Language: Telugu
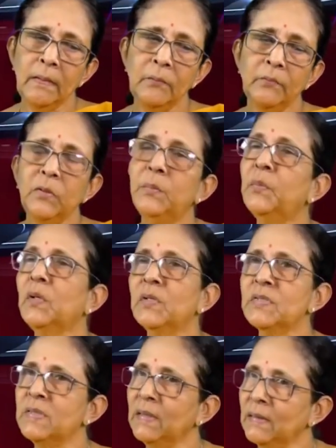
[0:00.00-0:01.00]
ఈ ఫుడ్
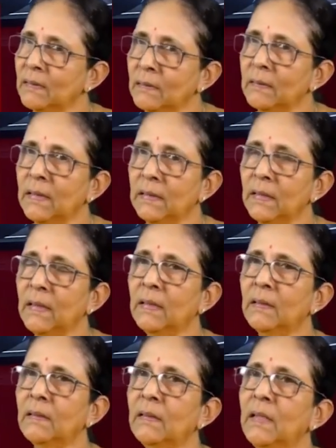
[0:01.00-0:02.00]
ప్రాసెసింగ్
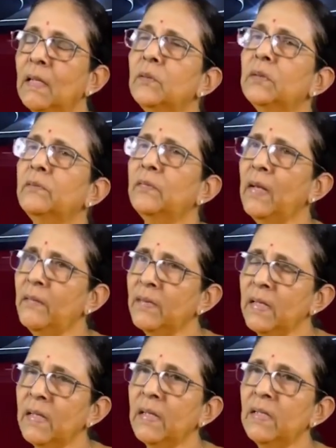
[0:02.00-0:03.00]
ఏదన్నా లేకపోతే
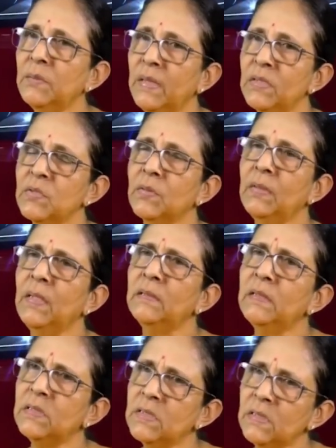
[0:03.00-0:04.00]
ఫ్లవర్ అరేంజ్మెంట్స్
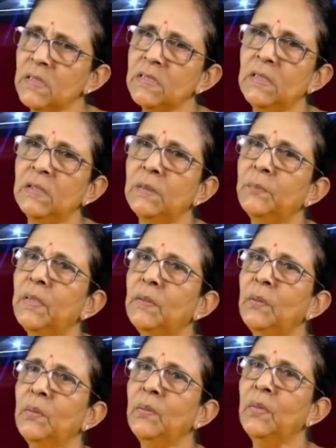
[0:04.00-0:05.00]
లేకపోతే చిన్న చేతి
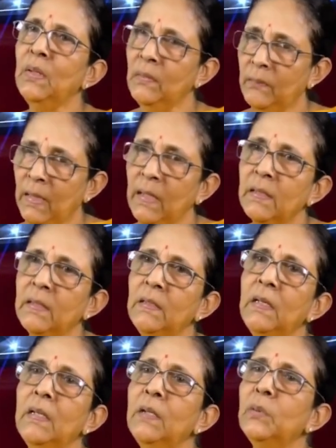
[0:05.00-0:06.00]
పనులు వాళ్ళకి
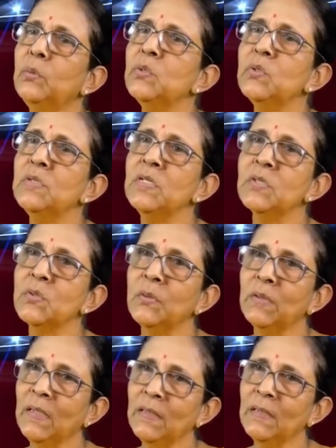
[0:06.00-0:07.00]
ఇళ్లల్లో కూర్చొని
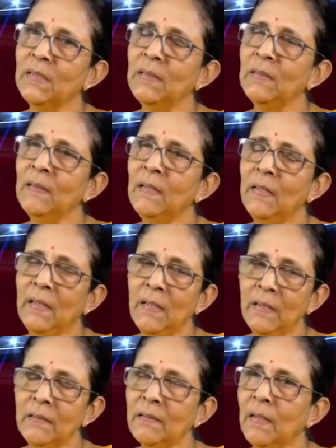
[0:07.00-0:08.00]
చేసుకోవటానికి
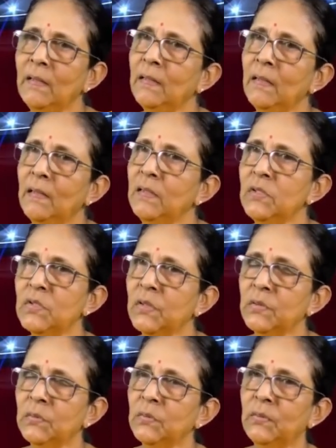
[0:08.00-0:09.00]
ఇలాంటి ట్రైనింగ్లన్నీ
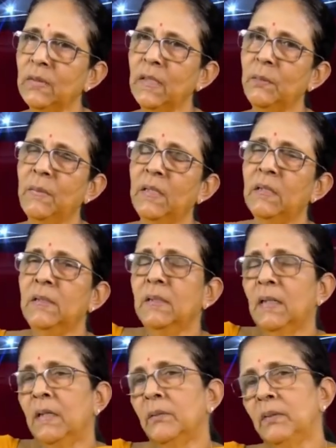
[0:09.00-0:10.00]
జరుగుతూ ఉంటాయి అనమాట ఇది
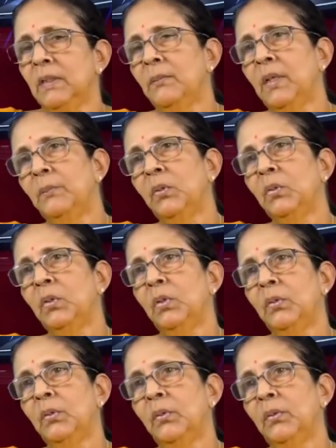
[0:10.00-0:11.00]
కాకుండా మా
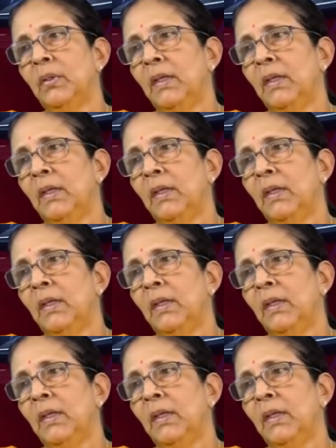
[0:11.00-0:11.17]
బోర్డులో